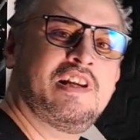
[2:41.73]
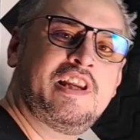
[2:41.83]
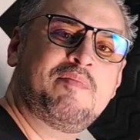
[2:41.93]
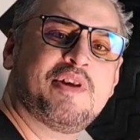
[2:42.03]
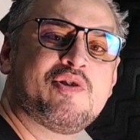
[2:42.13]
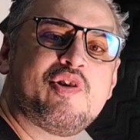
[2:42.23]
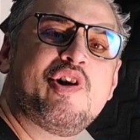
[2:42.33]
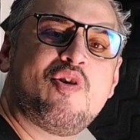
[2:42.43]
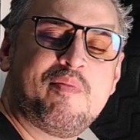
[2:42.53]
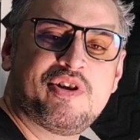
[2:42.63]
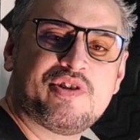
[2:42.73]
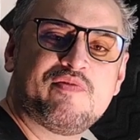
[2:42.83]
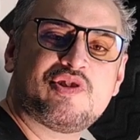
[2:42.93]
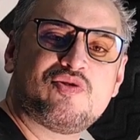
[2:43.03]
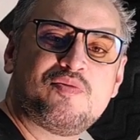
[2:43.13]
Lembrando que eu recomendo que
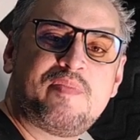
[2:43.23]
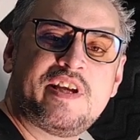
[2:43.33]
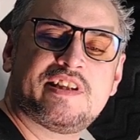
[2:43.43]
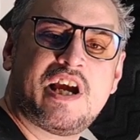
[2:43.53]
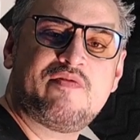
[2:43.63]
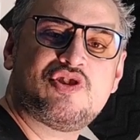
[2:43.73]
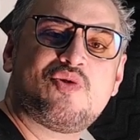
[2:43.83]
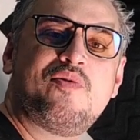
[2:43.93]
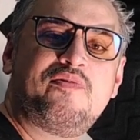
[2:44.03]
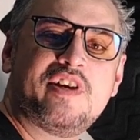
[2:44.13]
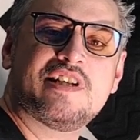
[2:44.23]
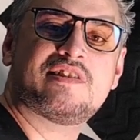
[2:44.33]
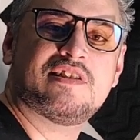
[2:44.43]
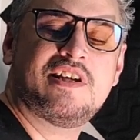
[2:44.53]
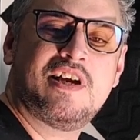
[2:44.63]
você use um pendrive de
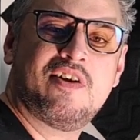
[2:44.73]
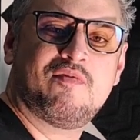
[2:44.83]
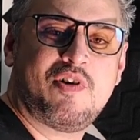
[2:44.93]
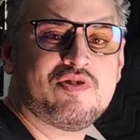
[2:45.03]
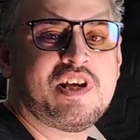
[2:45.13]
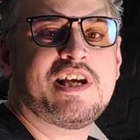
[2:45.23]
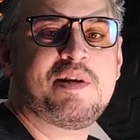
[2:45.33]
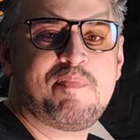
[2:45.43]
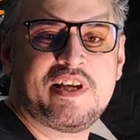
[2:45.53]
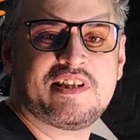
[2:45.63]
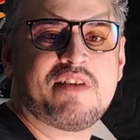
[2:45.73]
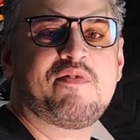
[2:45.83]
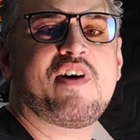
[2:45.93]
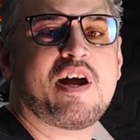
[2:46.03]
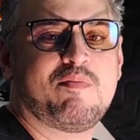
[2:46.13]
confiança. Vou usar aquele pendrive
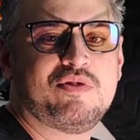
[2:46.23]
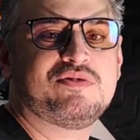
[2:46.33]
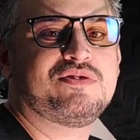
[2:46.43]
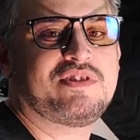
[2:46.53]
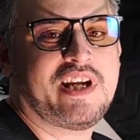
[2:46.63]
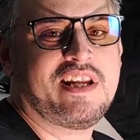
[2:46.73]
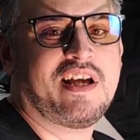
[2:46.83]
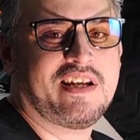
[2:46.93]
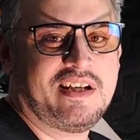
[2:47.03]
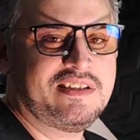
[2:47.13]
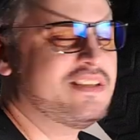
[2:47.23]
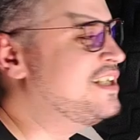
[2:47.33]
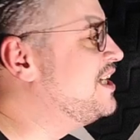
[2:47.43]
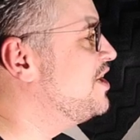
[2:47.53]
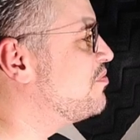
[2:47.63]
vagabundo do trem lá, né?
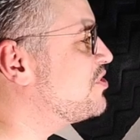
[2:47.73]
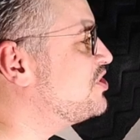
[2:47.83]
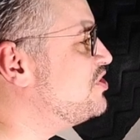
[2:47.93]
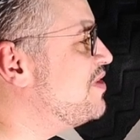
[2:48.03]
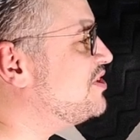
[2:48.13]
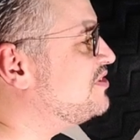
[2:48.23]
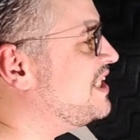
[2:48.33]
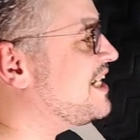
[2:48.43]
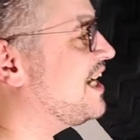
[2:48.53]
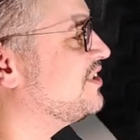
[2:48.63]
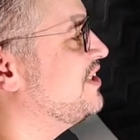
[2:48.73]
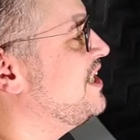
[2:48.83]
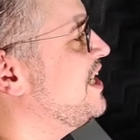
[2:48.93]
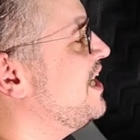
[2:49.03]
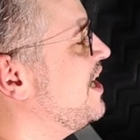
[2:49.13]
Procedimento delicado.
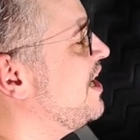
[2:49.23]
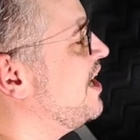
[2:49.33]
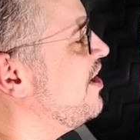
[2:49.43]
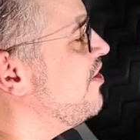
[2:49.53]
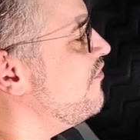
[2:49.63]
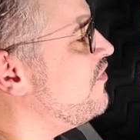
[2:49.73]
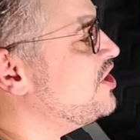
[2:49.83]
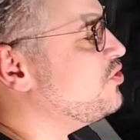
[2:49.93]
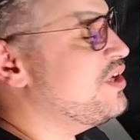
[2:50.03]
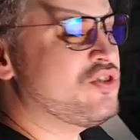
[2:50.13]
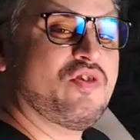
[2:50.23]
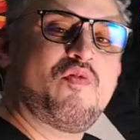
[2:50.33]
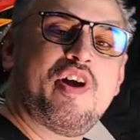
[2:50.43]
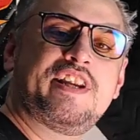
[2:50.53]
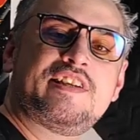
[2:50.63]
Feito isso, eu
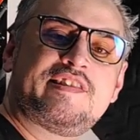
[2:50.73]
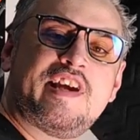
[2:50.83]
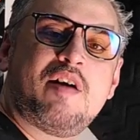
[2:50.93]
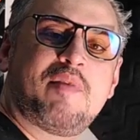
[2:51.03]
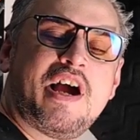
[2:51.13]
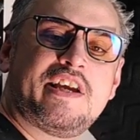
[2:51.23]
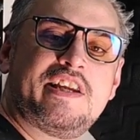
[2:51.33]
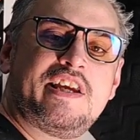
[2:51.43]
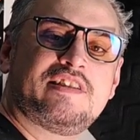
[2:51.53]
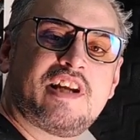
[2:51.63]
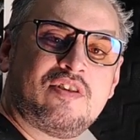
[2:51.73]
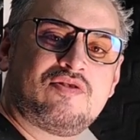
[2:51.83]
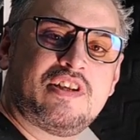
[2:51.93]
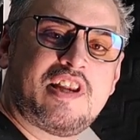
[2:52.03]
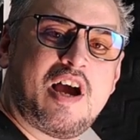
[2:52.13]
vou reiniciar a máquina e entrar
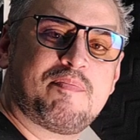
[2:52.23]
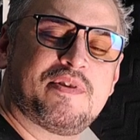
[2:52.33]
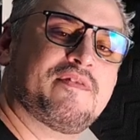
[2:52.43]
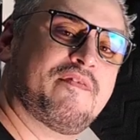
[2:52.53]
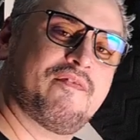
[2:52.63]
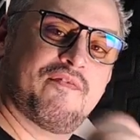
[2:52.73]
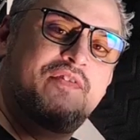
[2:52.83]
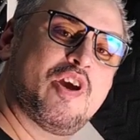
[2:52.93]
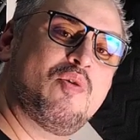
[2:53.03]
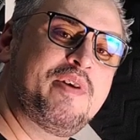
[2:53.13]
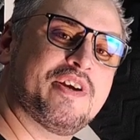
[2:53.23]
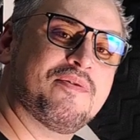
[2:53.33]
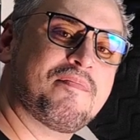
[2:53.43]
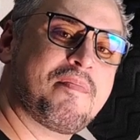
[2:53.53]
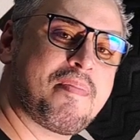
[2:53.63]
no setup. Vem comigo.